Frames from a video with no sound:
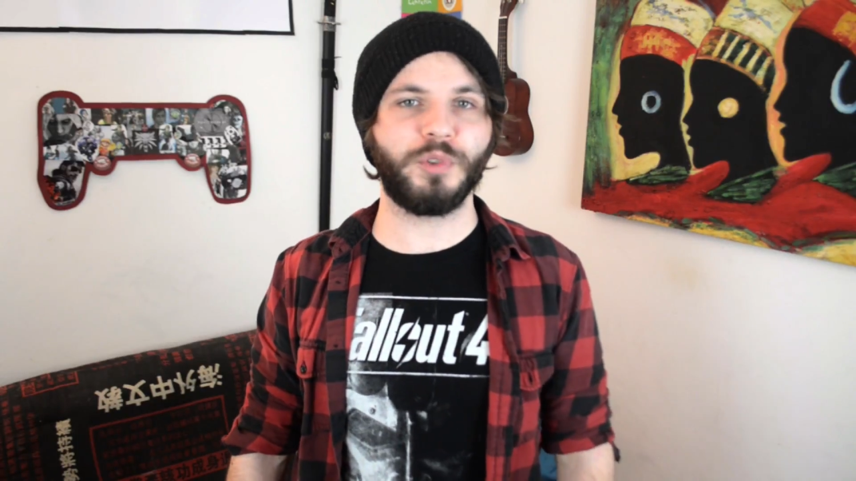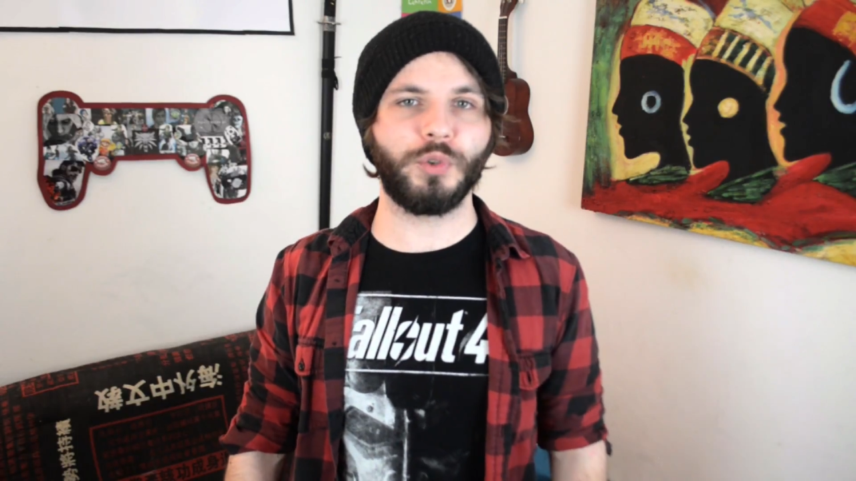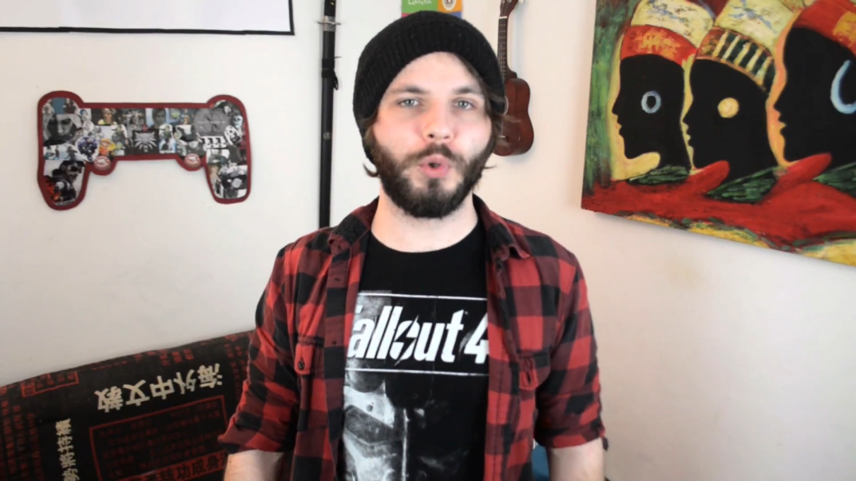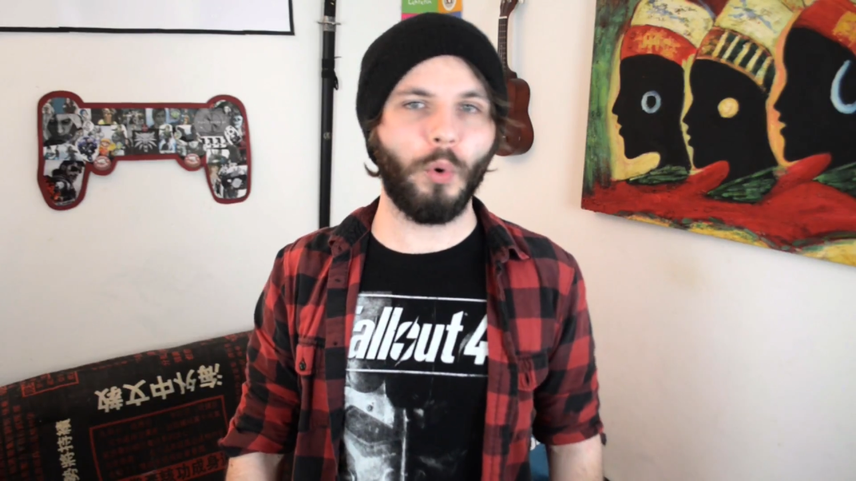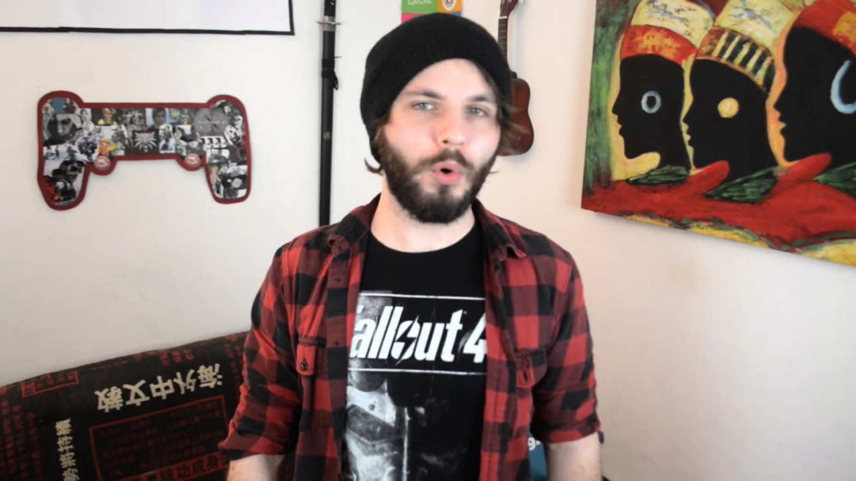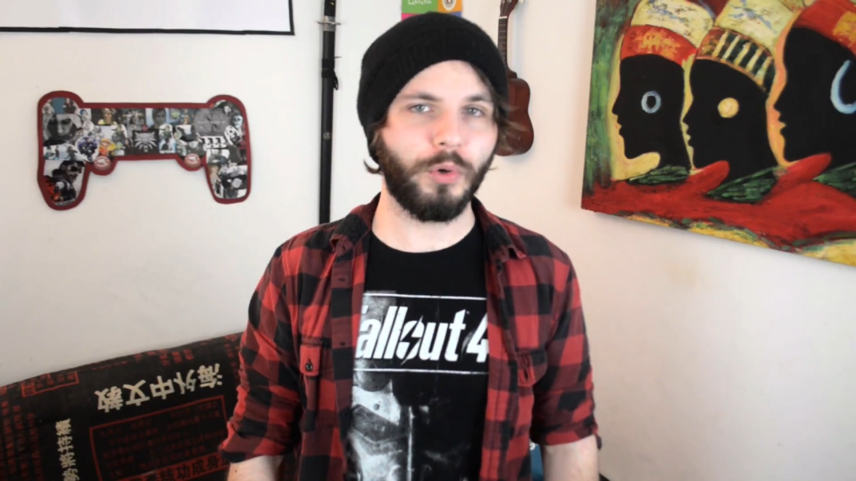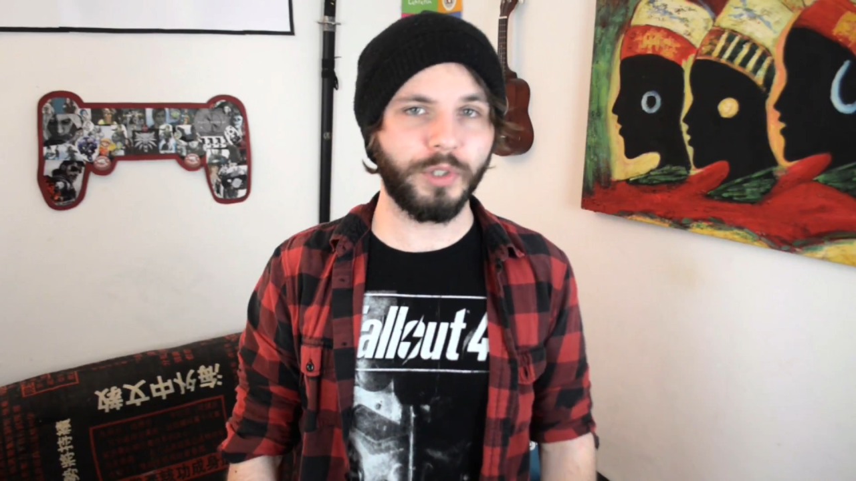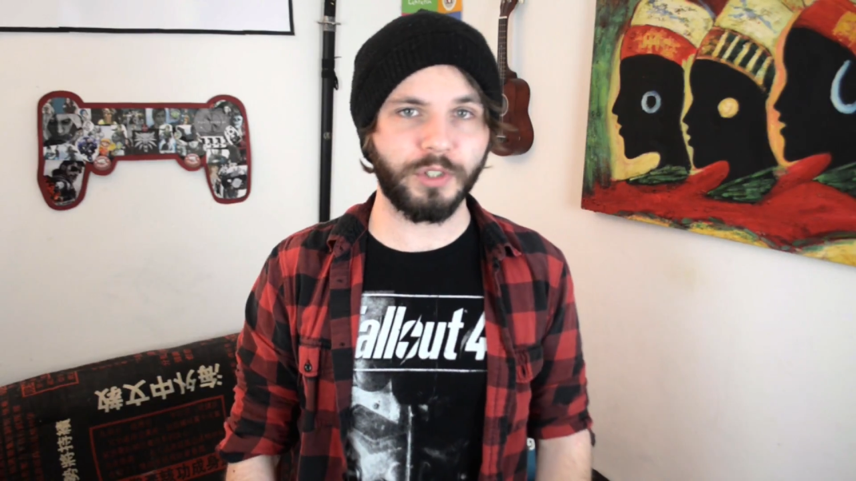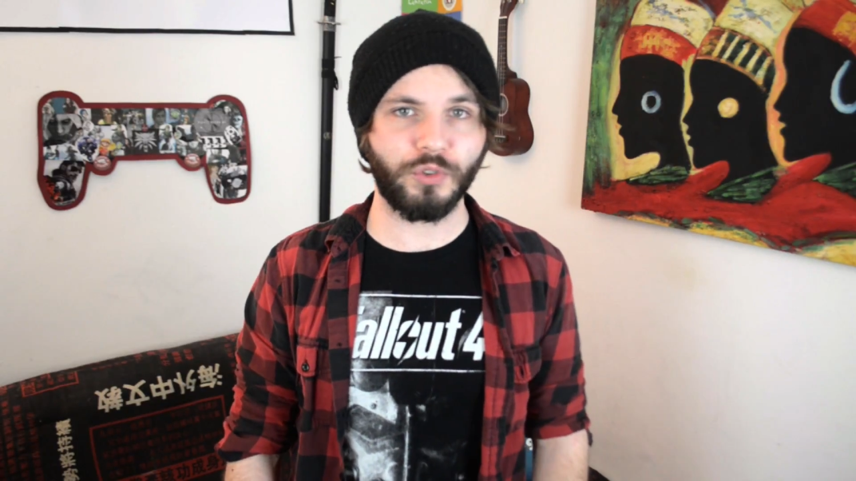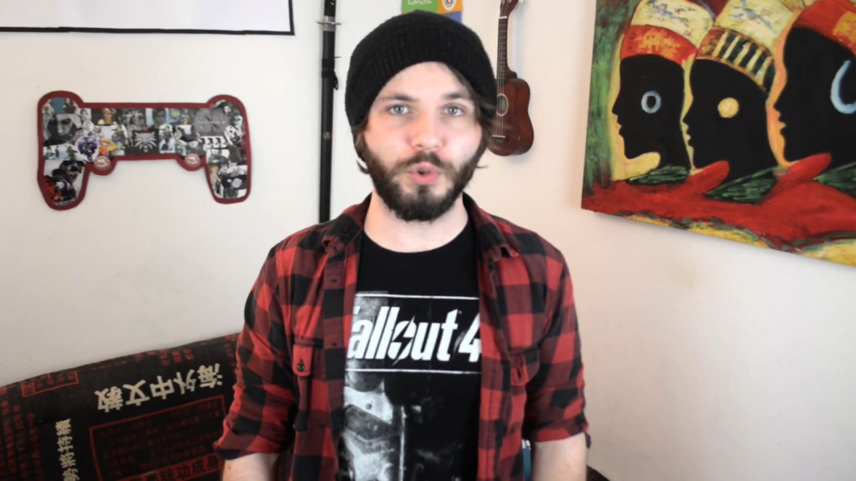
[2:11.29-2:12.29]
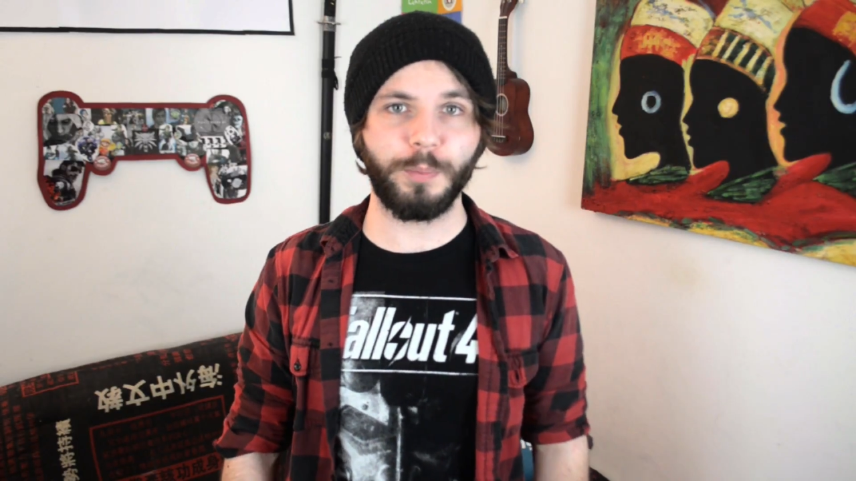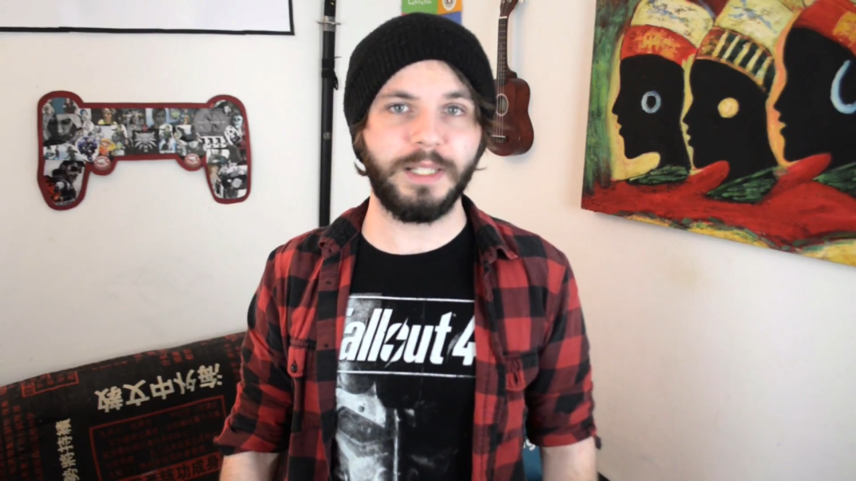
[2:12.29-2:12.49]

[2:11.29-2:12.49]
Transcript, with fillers: Psychologen untersucht,